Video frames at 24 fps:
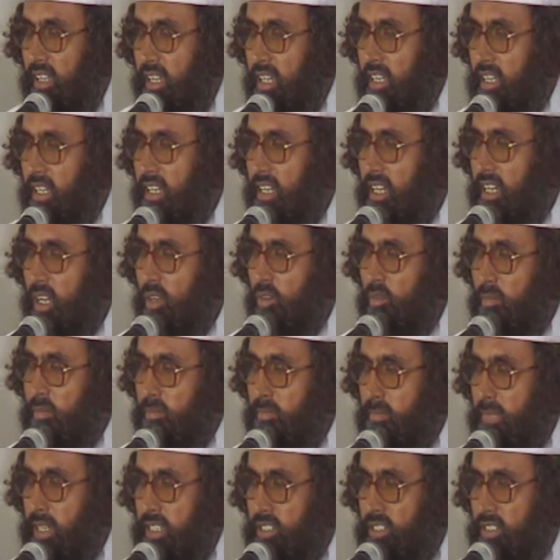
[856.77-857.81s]
इन
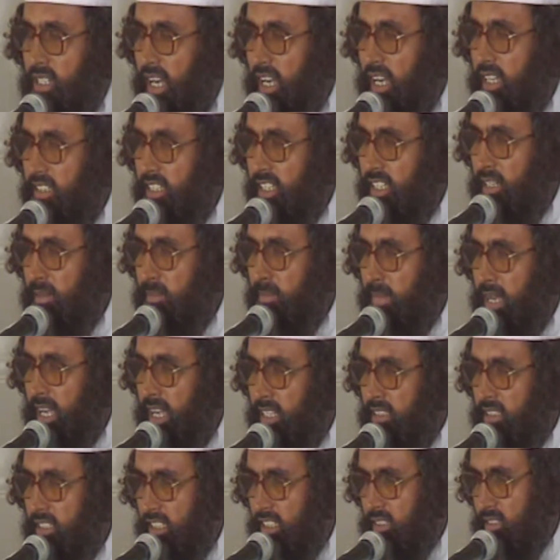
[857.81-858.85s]
उम्म सादिन
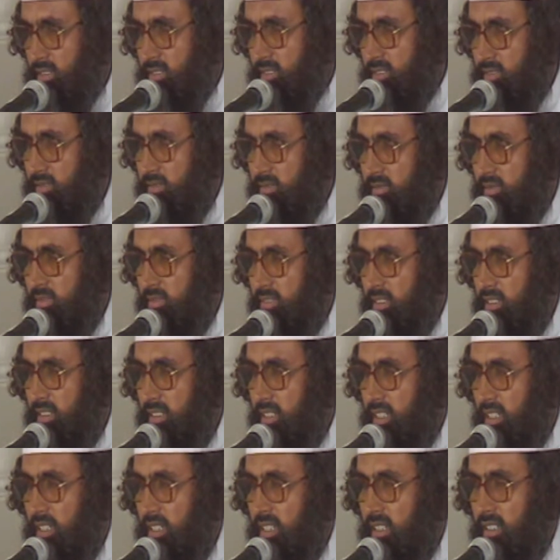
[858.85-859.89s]
मातत
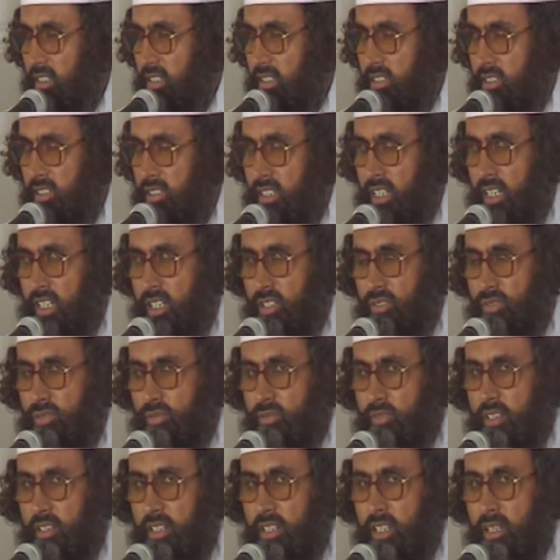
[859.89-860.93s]
या
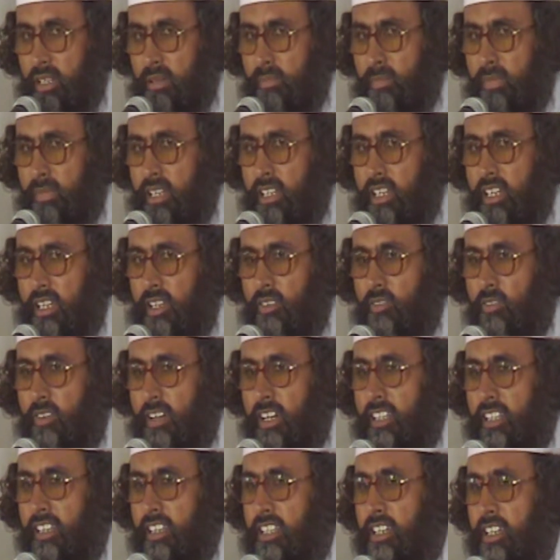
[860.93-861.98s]
रसूलुल्लाह मेरी
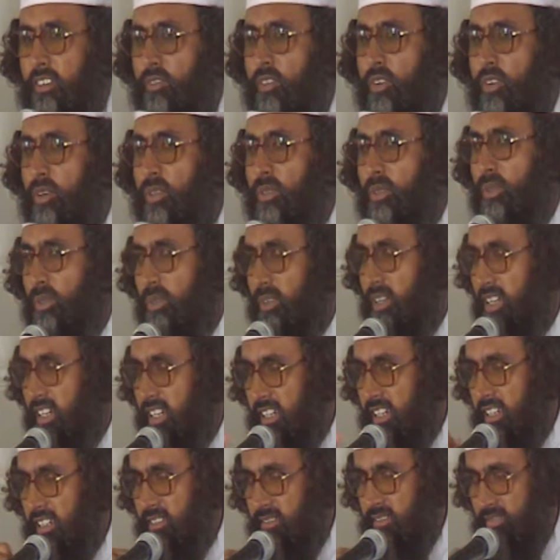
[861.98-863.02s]
वालदा फौत हो गई
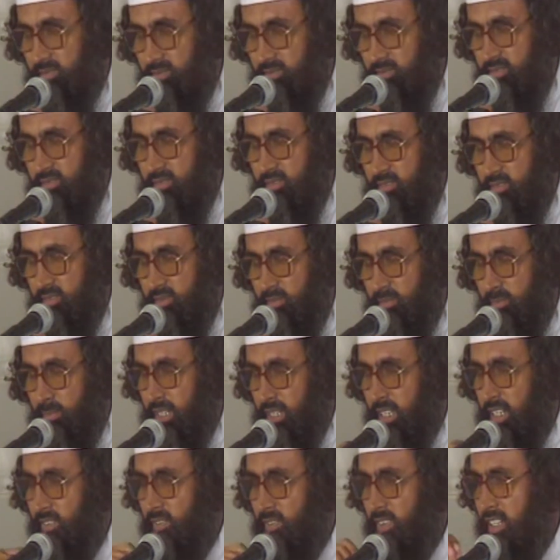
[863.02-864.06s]
है
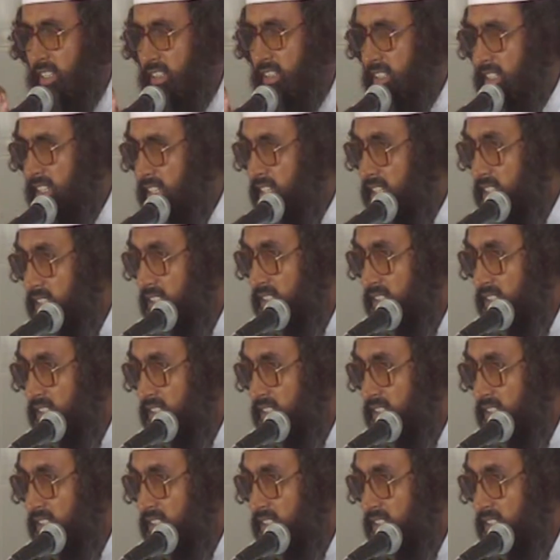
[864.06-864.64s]
मेरी वालदा